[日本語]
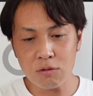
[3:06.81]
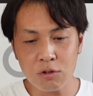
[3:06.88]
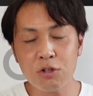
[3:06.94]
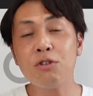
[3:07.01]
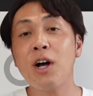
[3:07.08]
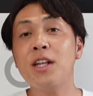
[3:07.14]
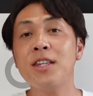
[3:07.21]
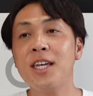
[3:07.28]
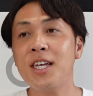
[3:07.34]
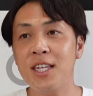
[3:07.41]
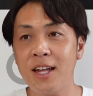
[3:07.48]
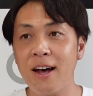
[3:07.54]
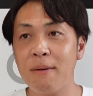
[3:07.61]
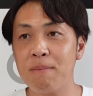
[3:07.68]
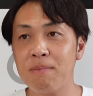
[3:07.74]
中間的
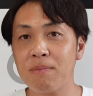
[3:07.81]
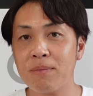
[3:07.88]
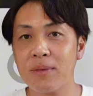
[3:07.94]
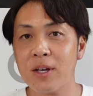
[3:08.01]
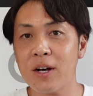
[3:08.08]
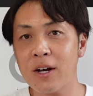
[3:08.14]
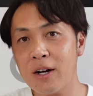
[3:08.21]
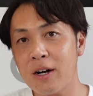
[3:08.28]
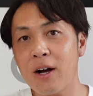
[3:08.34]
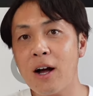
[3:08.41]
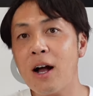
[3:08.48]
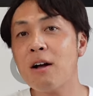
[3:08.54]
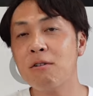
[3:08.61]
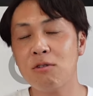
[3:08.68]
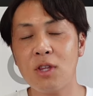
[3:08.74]
な価
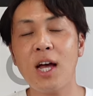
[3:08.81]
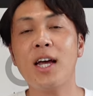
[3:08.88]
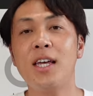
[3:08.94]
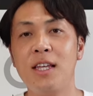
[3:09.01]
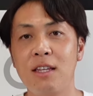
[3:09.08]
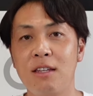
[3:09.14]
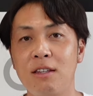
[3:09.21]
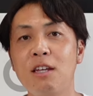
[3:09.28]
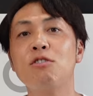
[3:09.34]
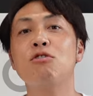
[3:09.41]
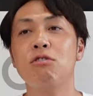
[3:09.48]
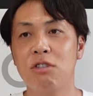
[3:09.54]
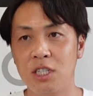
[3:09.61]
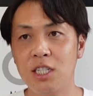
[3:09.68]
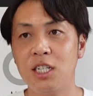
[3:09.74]
格帯で
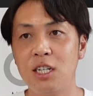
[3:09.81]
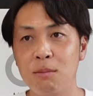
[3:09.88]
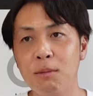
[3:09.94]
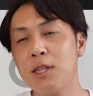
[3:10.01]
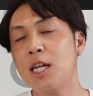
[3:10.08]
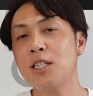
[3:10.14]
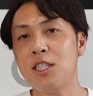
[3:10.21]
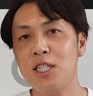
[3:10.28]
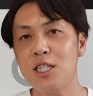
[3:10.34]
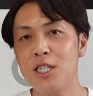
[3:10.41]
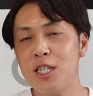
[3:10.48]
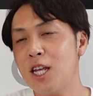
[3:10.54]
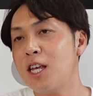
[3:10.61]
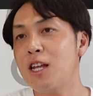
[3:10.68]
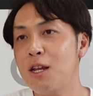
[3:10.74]
すし、まあ、立ち位
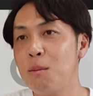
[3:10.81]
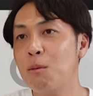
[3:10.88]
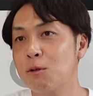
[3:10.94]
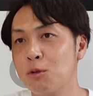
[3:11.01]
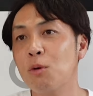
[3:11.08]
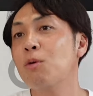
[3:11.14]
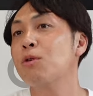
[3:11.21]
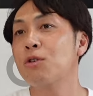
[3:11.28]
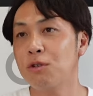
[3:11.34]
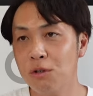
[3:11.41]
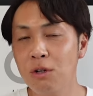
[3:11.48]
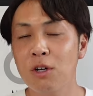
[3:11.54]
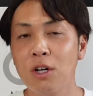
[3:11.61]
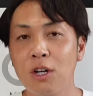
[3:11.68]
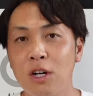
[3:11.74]
置的にもそうい
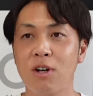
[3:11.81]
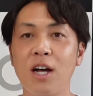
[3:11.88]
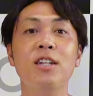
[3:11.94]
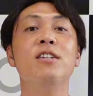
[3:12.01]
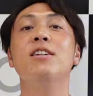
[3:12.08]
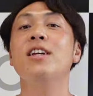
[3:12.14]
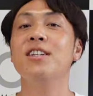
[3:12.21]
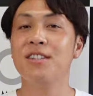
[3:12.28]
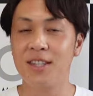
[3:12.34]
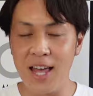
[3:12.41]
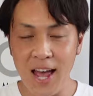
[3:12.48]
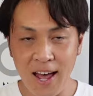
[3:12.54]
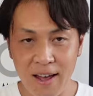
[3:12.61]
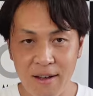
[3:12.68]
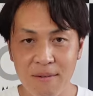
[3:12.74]
う感じです
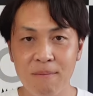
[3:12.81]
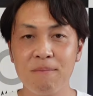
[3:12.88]
ね。